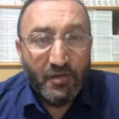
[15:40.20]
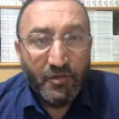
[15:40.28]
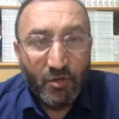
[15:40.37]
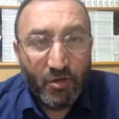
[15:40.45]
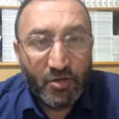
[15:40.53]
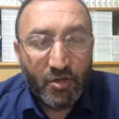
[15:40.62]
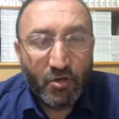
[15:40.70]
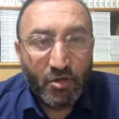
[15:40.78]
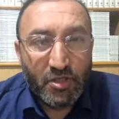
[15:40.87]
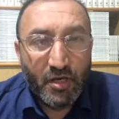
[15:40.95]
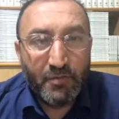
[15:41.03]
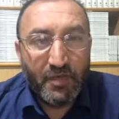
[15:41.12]
Diyor ki
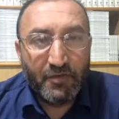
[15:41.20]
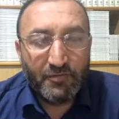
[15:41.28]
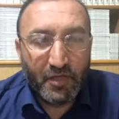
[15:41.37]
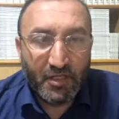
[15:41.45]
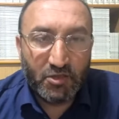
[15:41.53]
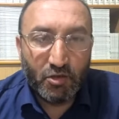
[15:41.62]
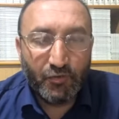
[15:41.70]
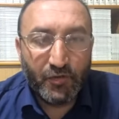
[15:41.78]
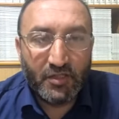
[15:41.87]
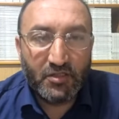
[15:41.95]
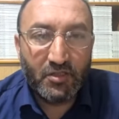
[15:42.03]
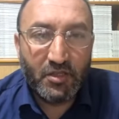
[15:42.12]
hocam iftar
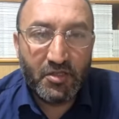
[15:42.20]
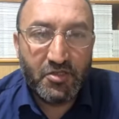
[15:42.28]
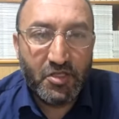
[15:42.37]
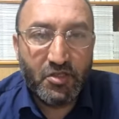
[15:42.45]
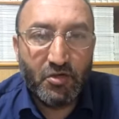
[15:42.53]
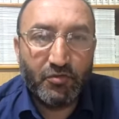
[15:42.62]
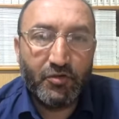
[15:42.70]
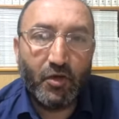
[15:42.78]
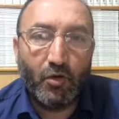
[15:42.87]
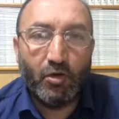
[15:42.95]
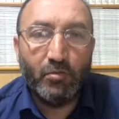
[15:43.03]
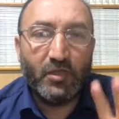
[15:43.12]
sofrasında çiğ köfte
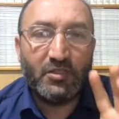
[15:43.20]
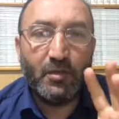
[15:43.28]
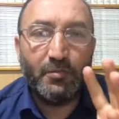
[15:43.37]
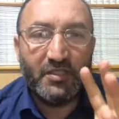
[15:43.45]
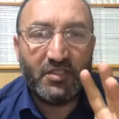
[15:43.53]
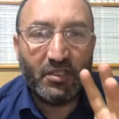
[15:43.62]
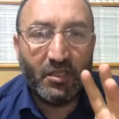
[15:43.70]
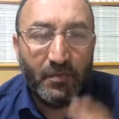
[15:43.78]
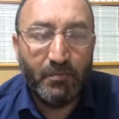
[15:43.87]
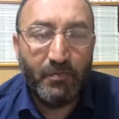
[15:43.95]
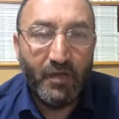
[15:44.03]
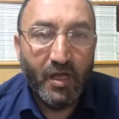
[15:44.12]
olmasa bir
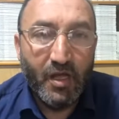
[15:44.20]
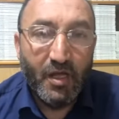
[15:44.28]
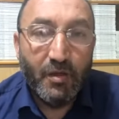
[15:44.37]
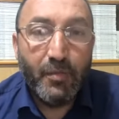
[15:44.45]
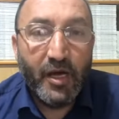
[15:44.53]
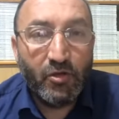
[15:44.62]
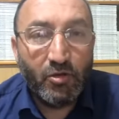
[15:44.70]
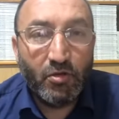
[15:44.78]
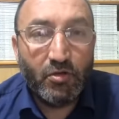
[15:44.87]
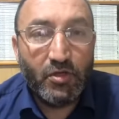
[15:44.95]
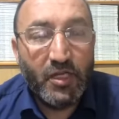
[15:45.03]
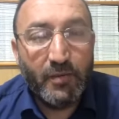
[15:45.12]
sıkım ben
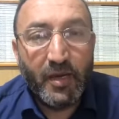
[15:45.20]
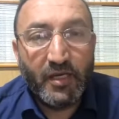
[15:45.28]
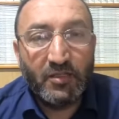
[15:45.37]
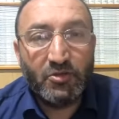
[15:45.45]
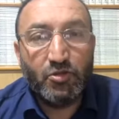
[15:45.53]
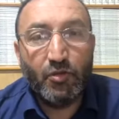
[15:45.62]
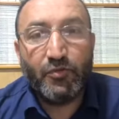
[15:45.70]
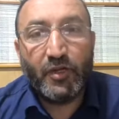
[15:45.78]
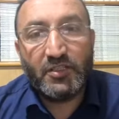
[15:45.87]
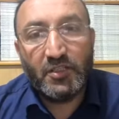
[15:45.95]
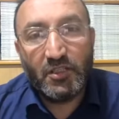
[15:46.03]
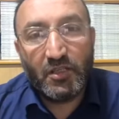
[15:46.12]
o yemeğin
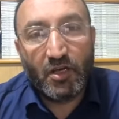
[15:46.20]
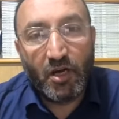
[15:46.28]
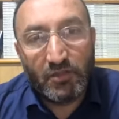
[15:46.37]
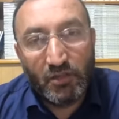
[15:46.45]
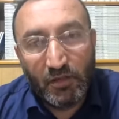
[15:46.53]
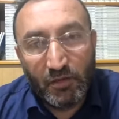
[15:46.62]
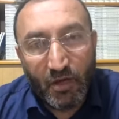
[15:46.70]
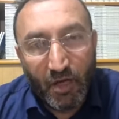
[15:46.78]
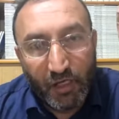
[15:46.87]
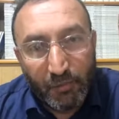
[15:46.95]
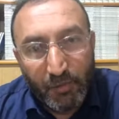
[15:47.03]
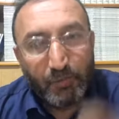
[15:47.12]
sofrasını kadının,
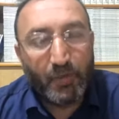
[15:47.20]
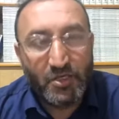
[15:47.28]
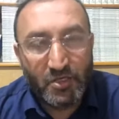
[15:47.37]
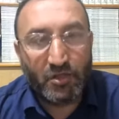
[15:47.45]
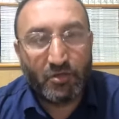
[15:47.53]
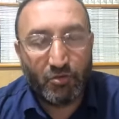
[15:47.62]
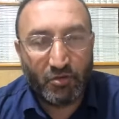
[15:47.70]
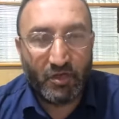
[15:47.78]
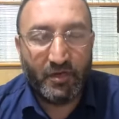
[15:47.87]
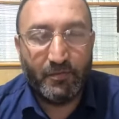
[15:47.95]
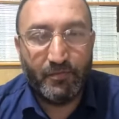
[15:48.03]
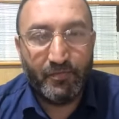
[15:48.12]
hanımın başına
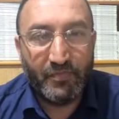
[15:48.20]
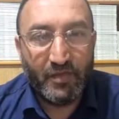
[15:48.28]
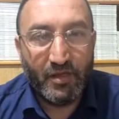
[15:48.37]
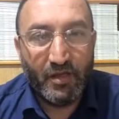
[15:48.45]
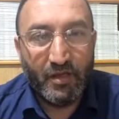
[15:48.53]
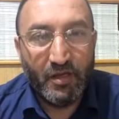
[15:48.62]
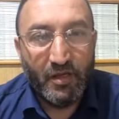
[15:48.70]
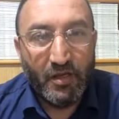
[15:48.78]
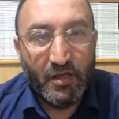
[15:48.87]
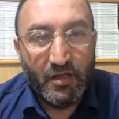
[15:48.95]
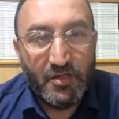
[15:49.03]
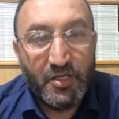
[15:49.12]
tökerim.
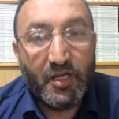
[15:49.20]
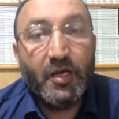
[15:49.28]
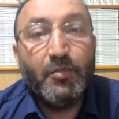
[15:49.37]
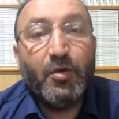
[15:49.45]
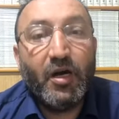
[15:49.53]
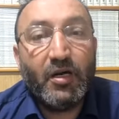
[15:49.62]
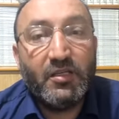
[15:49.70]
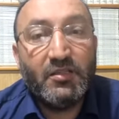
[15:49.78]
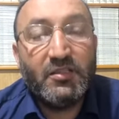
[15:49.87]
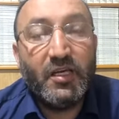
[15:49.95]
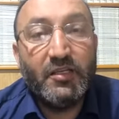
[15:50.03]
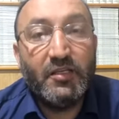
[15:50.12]
Cenab-ı Hakk'ın
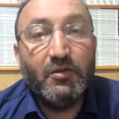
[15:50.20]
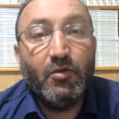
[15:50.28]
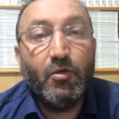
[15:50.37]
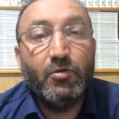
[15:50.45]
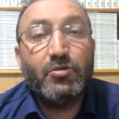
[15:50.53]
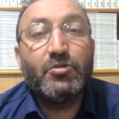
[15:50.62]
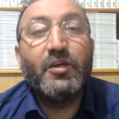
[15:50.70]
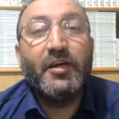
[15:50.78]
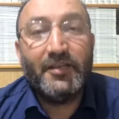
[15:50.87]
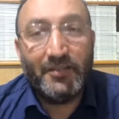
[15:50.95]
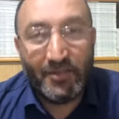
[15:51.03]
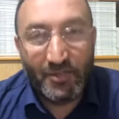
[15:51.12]
senin orucuna
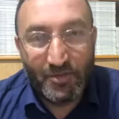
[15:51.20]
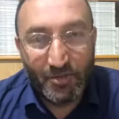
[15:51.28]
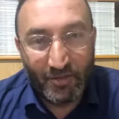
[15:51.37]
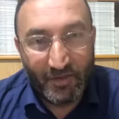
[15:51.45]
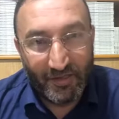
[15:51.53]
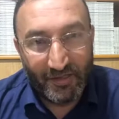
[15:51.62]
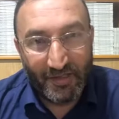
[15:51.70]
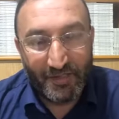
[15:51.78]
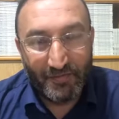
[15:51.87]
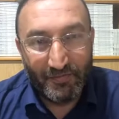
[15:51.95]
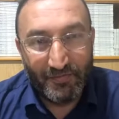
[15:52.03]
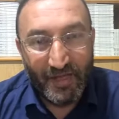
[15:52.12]
ihtiyacı yok
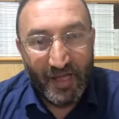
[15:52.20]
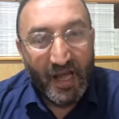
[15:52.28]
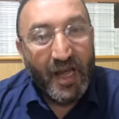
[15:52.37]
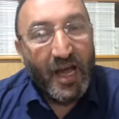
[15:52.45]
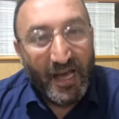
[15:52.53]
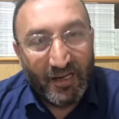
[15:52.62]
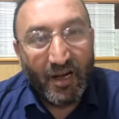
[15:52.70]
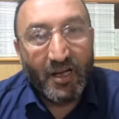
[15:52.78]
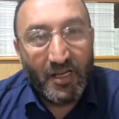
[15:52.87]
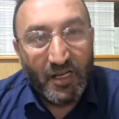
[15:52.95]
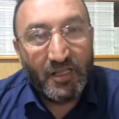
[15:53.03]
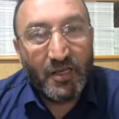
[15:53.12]
kardeşim. Her
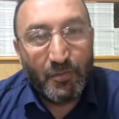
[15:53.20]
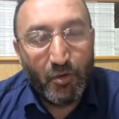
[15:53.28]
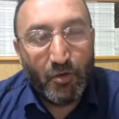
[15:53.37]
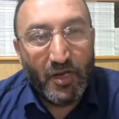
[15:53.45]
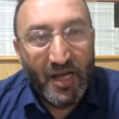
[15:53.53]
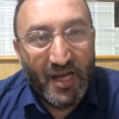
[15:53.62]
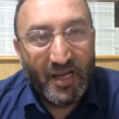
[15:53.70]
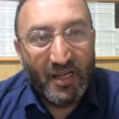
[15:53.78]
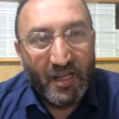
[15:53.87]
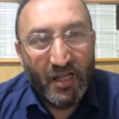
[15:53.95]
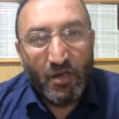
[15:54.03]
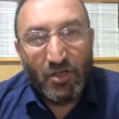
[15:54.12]
ailede böyle
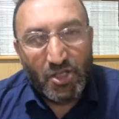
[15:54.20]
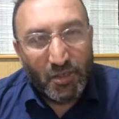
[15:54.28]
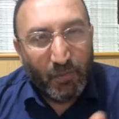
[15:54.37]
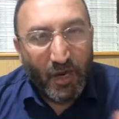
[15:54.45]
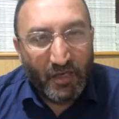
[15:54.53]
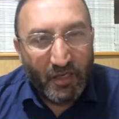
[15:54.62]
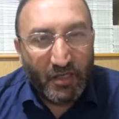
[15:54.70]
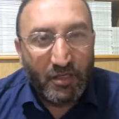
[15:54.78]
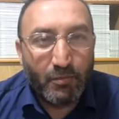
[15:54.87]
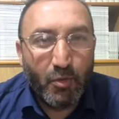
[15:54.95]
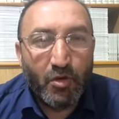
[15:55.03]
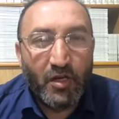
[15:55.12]
şımarık,
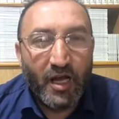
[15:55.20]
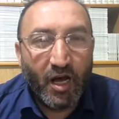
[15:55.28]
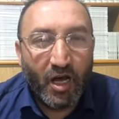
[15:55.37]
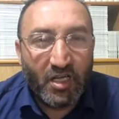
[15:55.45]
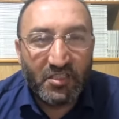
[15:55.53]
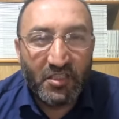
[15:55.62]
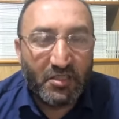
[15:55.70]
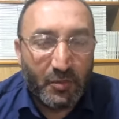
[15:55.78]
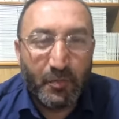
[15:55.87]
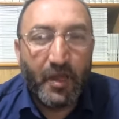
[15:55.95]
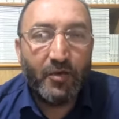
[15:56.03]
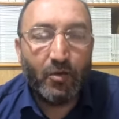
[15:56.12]
böyle asi
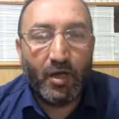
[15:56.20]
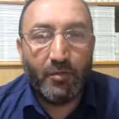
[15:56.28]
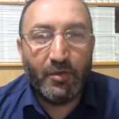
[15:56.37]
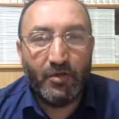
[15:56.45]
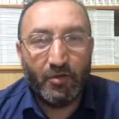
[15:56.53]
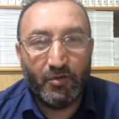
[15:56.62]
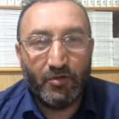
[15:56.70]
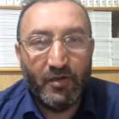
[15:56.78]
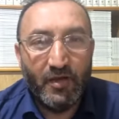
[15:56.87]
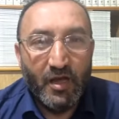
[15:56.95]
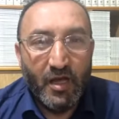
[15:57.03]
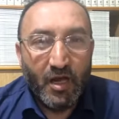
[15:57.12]
tipler olabiliyor.
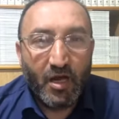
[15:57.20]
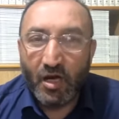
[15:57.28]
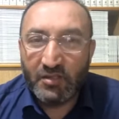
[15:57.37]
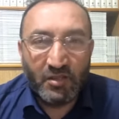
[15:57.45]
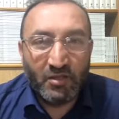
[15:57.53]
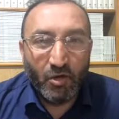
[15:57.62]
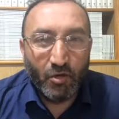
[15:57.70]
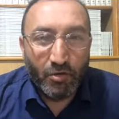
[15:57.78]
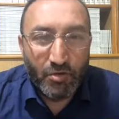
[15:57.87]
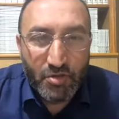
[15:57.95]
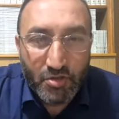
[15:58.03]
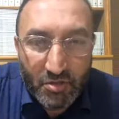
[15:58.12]
Kadın da
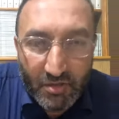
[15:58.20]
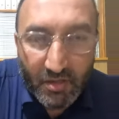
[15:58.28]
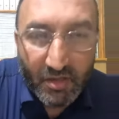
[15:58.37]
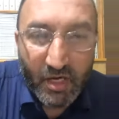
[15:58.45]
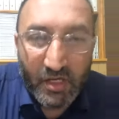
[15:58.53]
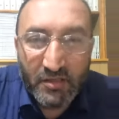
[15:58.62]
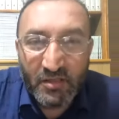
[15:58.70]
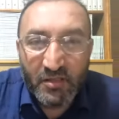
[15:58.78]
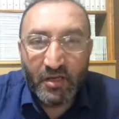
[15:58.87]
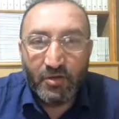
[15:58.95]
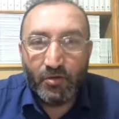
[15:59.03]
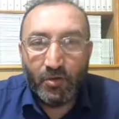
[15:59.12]
oruç, kadın
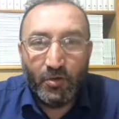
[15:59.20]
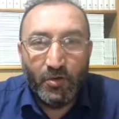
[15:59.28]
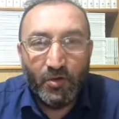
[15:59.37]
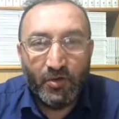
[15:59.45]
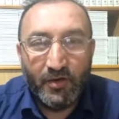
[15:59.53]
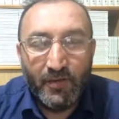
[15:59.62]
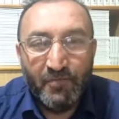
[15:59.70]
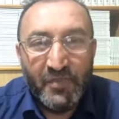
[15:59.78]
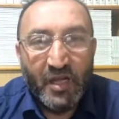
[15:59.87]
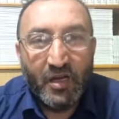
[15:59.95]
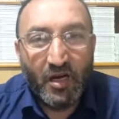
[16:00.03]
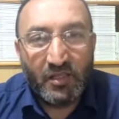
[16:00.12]
da yoruluyor.
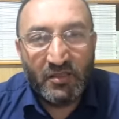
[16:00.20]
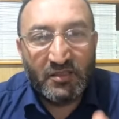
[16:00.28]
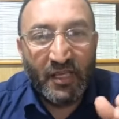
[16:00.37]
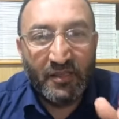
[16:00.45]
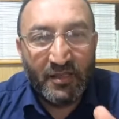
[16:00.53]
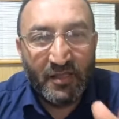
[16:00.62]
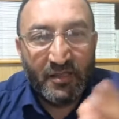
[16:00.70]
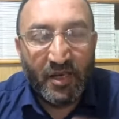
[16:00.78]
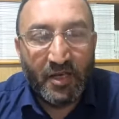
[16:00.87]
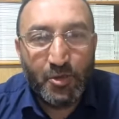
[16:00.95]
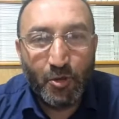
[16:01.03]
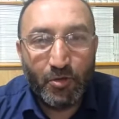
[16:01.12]
Kadın senden
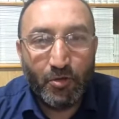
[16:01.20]
daha çok